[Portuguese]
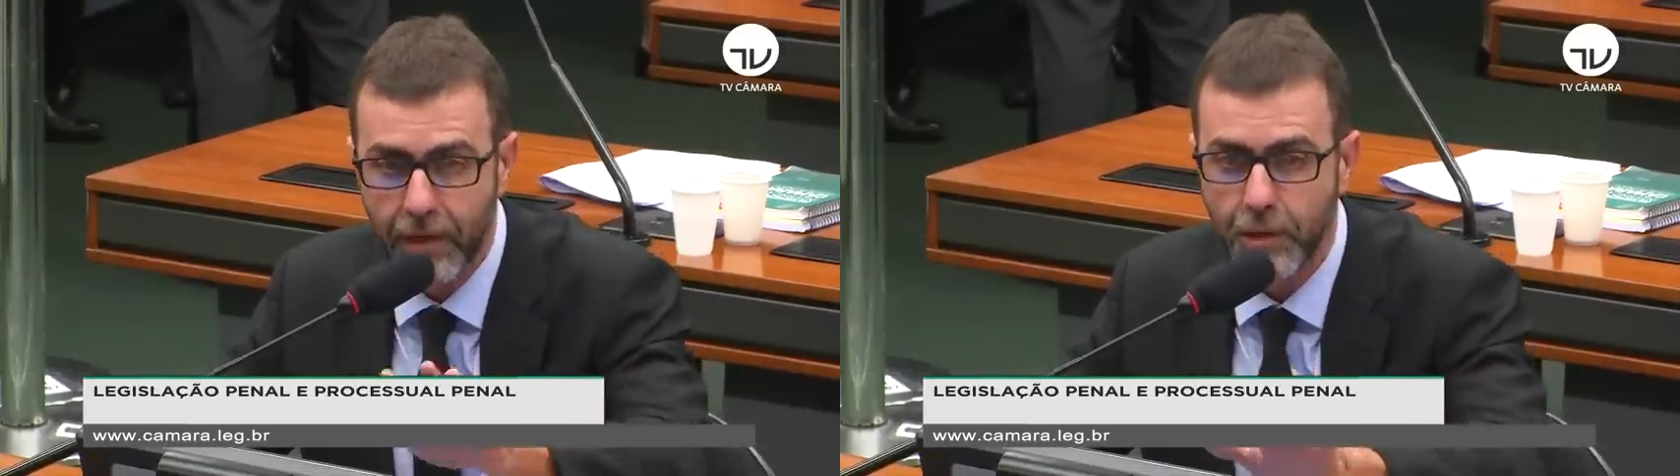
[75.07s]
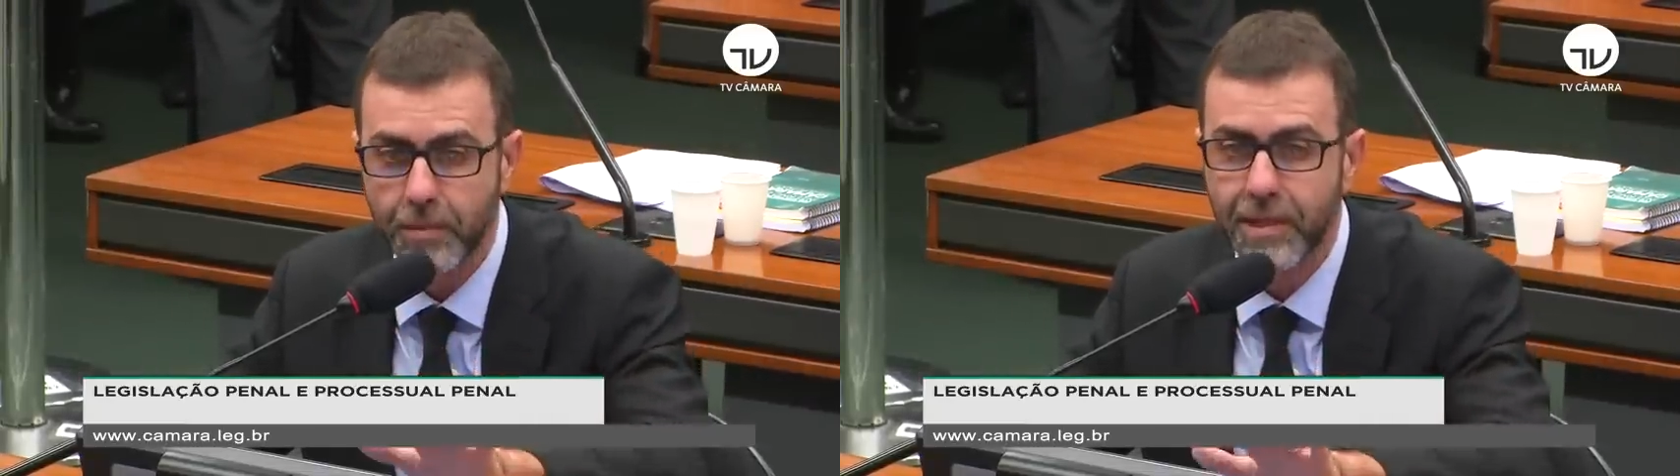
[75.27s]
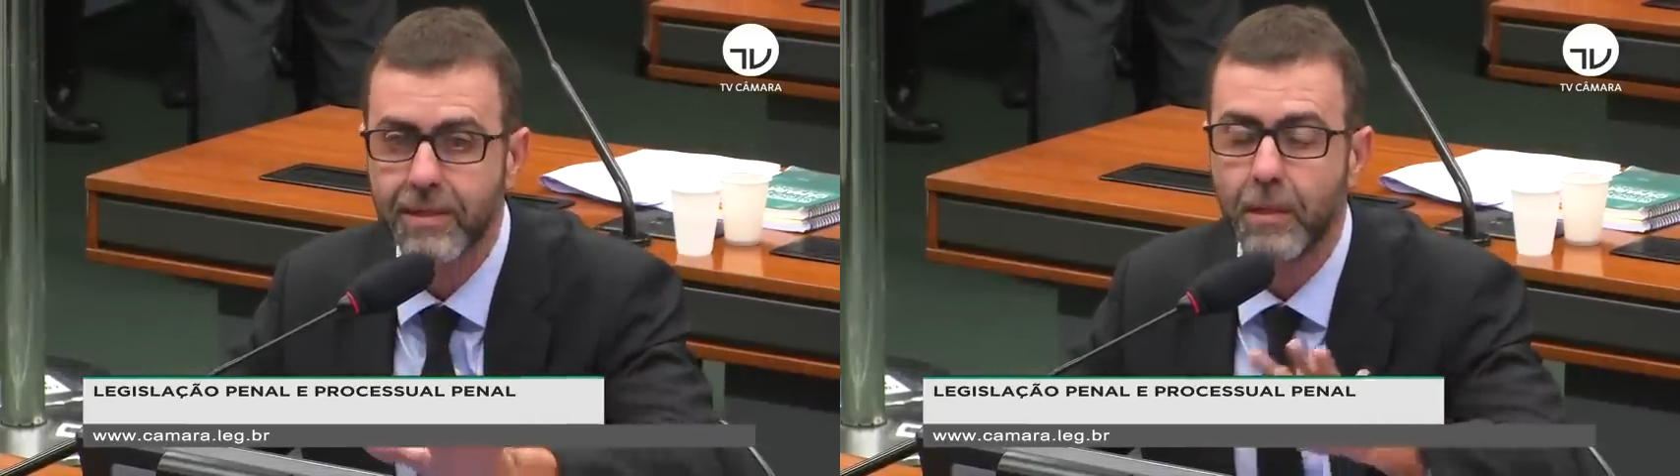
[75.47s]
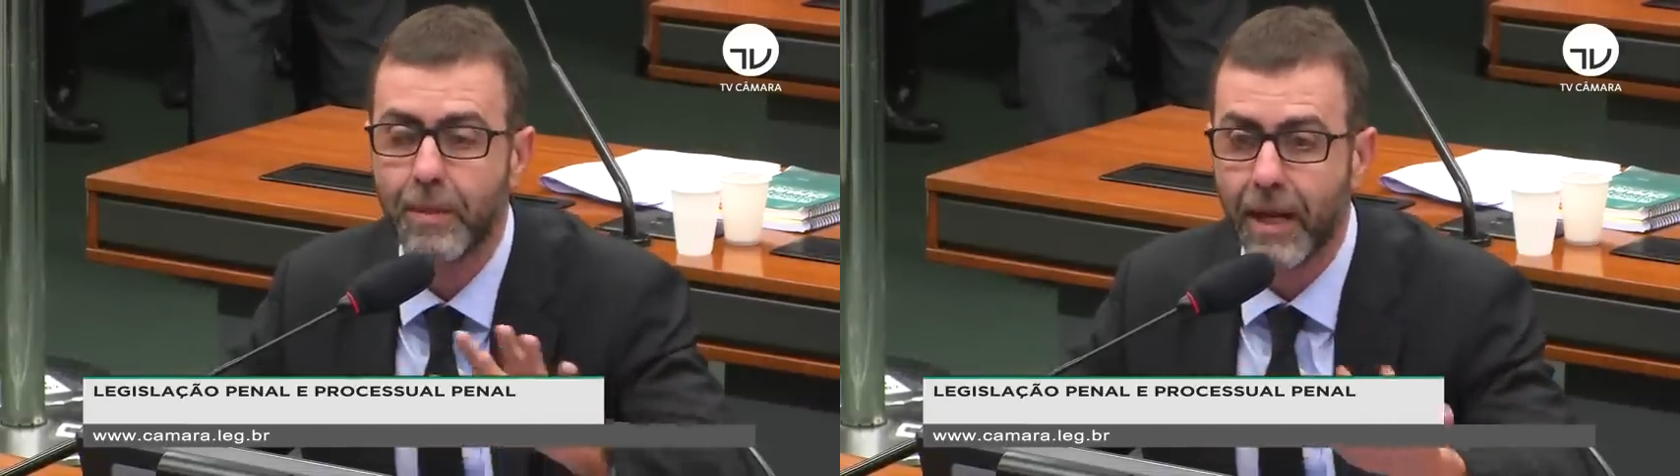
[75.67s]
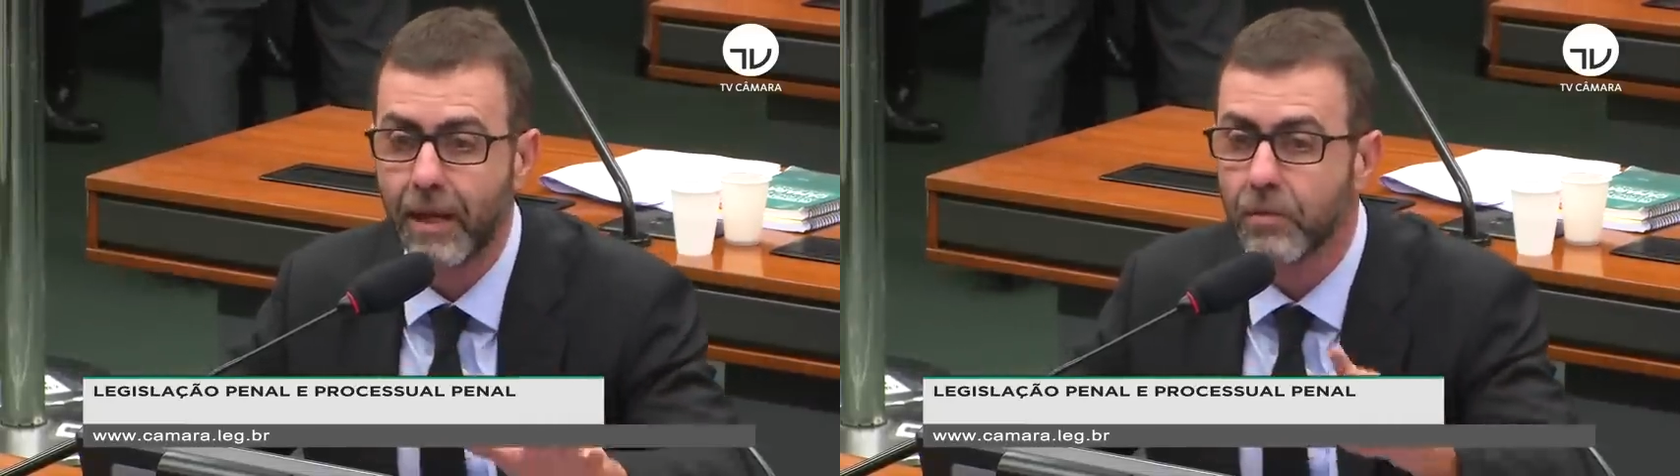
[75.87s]
que a gente precisa
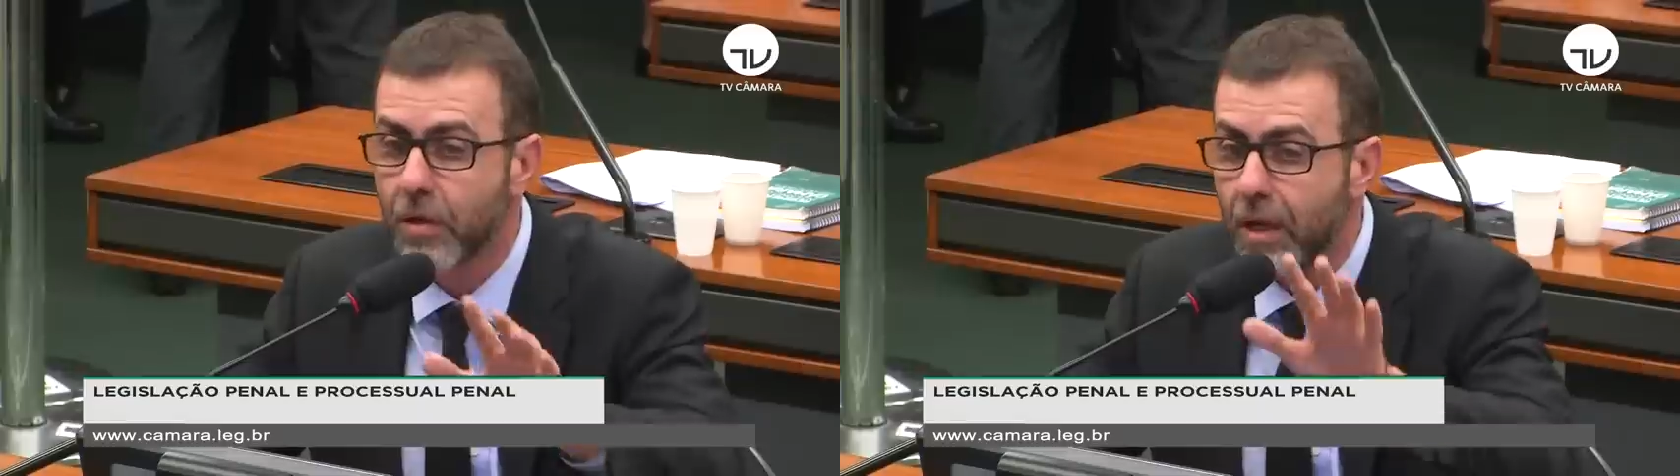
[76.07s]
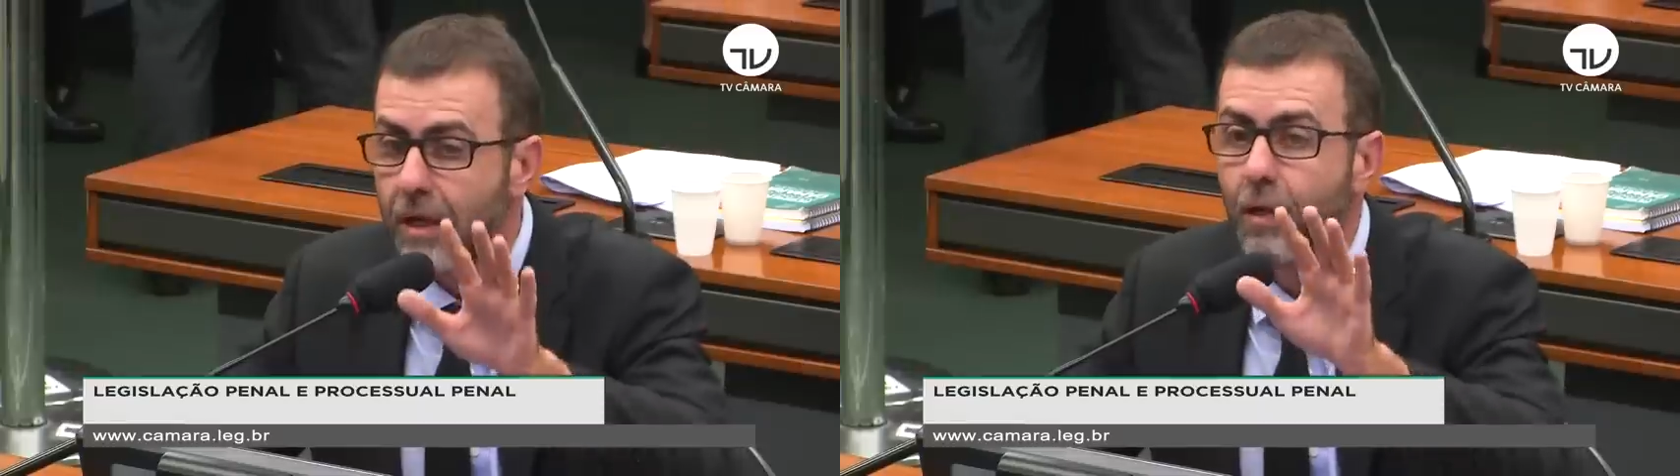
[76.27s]
separar isso.